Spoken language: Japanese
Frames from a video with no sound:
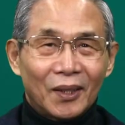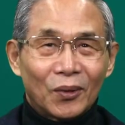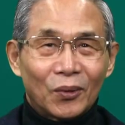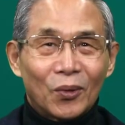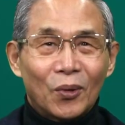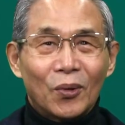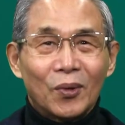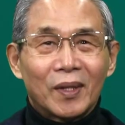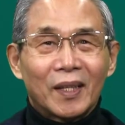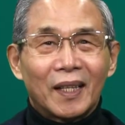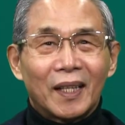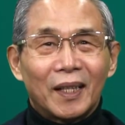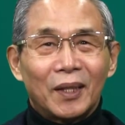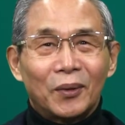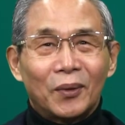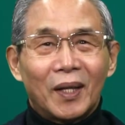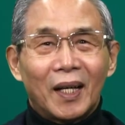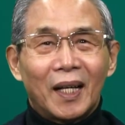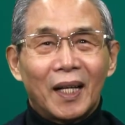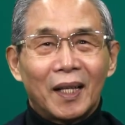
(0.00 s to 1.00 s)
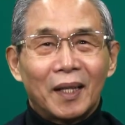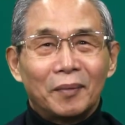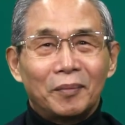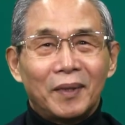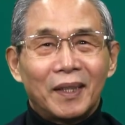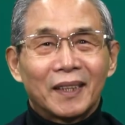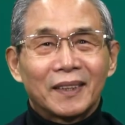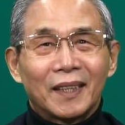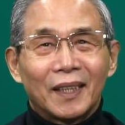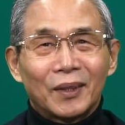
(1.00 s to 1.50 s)
今回は
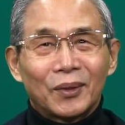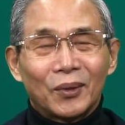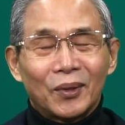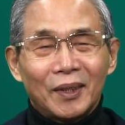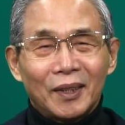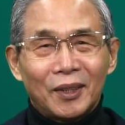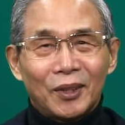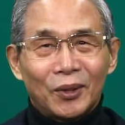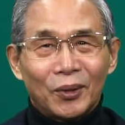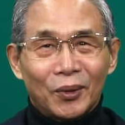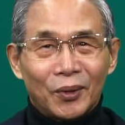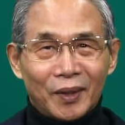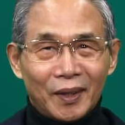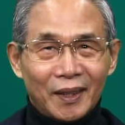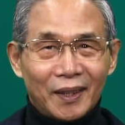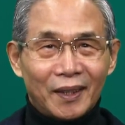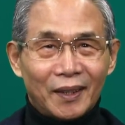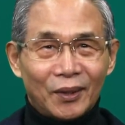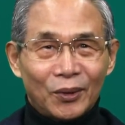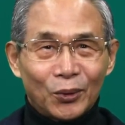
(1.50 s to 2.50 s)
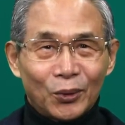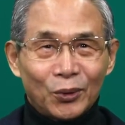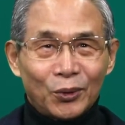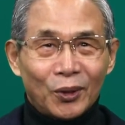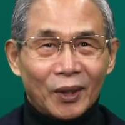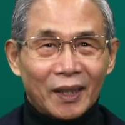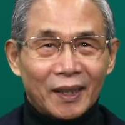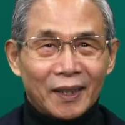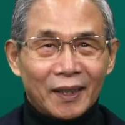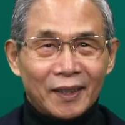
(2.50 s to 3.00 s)
皆さんと一緒に
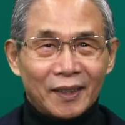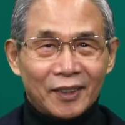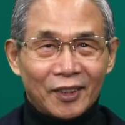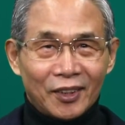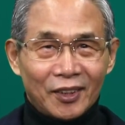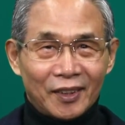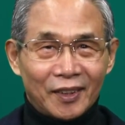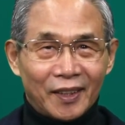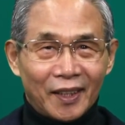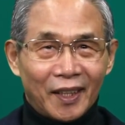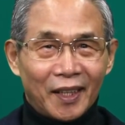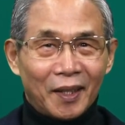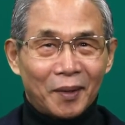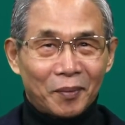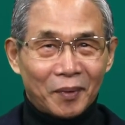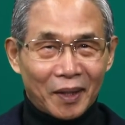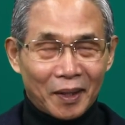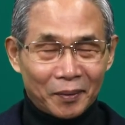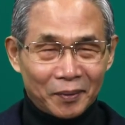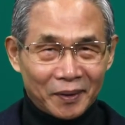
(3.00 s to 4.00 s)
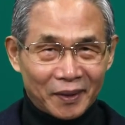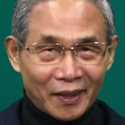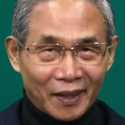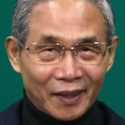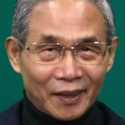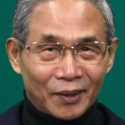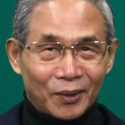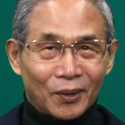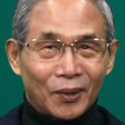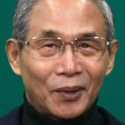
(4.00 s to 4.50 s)
ヨシュについて学びた
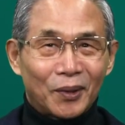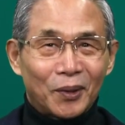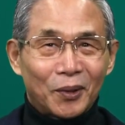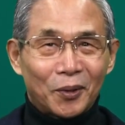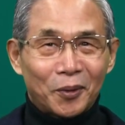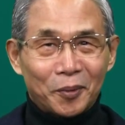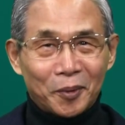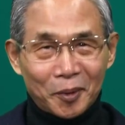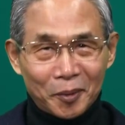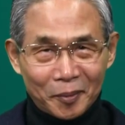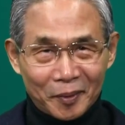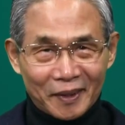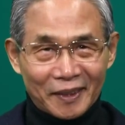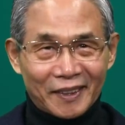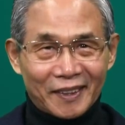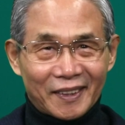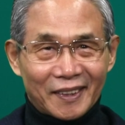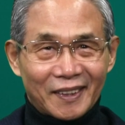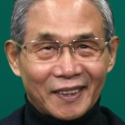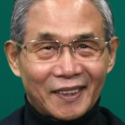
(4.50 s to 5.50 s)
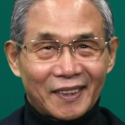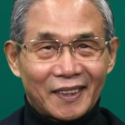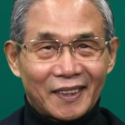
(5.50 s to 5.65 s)
いと思います